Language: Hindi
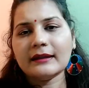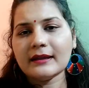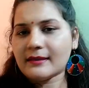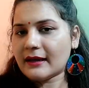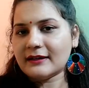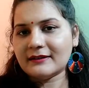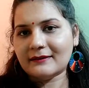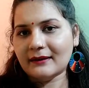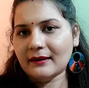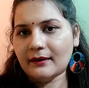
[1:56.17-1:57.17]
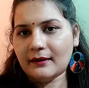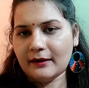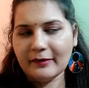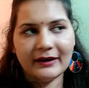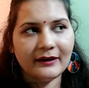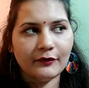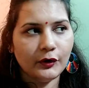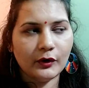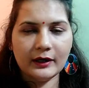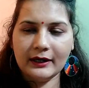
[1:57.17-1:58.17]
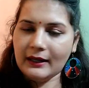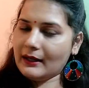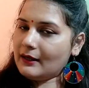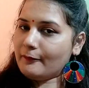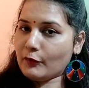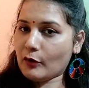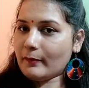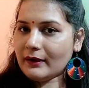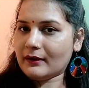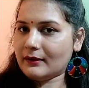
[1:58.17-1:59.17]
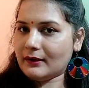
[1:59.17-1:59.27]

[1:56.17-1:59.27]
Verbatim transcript: ये सारी चीज़ें हमारी एक वीडियो के लिए एक प्रॉपर